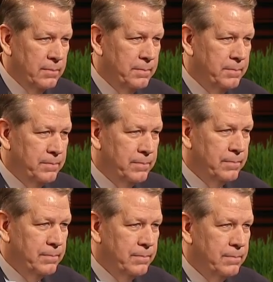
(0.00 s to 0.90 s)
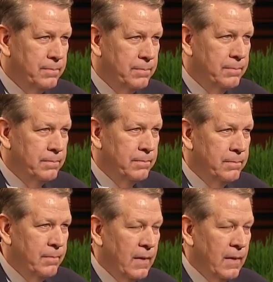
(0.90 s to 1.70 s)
L'anziano Holland ha detto,